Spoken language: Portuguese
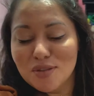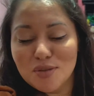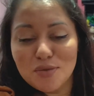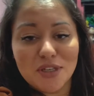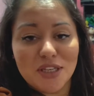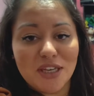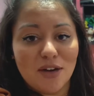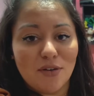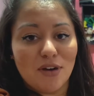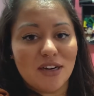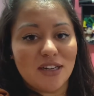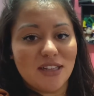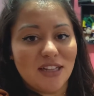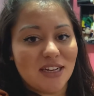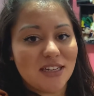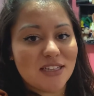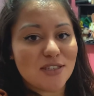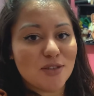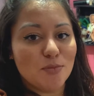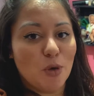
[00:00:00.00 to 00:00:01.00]
Eu tô aqui agora na
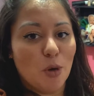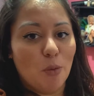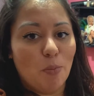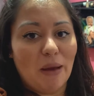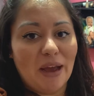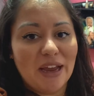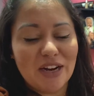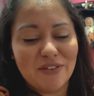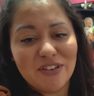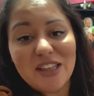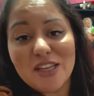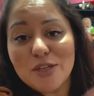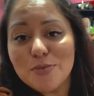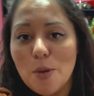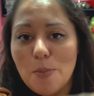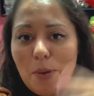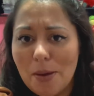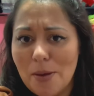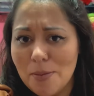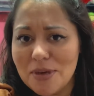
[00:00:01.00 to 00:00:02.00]
casa do meu pai. Na verdade,
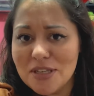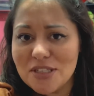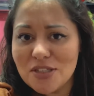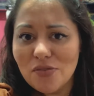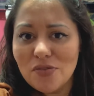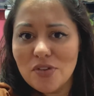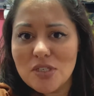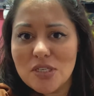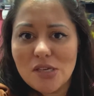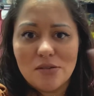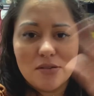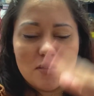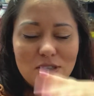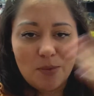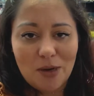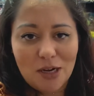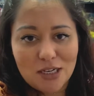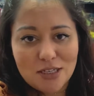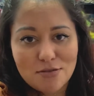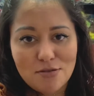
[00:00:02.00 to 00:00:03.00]
meu pai e minha mãe são vizinhos, é
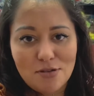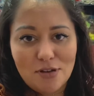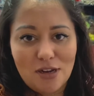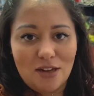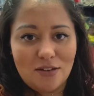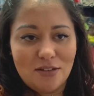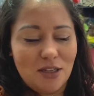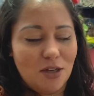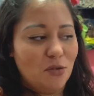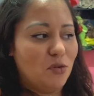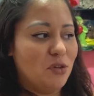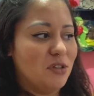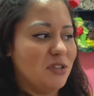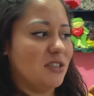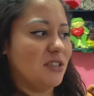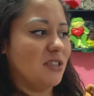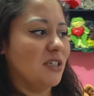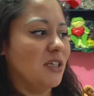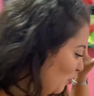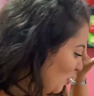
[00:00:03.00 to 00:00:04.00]
uma casa do lado da outra,